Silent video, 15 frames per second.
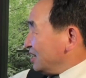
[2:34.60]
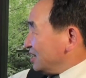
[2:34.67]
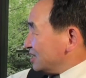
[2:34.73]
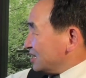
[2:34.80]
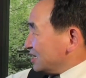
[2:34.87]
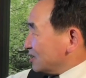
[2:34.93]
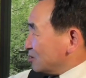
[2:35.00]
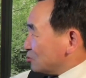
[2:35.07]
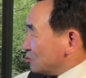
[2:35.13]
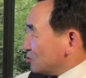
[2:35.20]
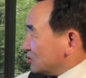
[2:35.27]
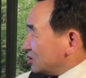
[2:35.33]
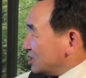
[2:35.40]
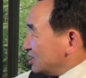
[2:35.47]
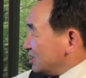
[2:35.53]
这个
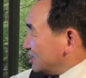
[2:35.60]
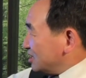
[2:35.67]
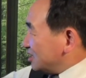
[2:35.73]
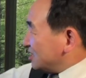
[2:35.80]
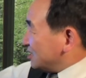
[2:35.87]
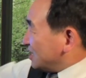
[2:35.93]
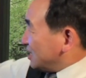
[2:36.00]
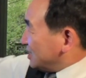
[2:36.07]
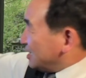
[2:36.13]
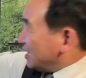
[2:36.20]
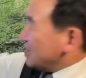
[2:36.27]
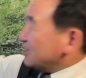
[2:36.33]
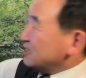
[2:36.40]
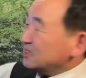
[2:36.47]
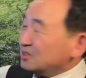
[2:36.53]
故事是黑
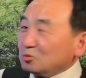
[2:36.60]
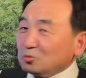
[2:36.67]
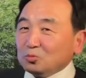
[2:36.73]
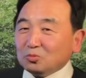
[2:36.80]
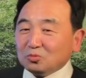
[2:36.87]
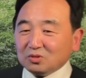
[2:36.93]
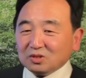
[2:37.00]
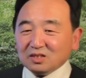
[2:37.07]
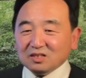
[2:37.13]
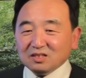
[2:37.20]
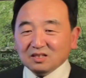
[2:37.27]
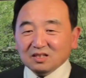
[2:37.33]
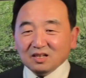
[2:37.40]
天鹅的故事。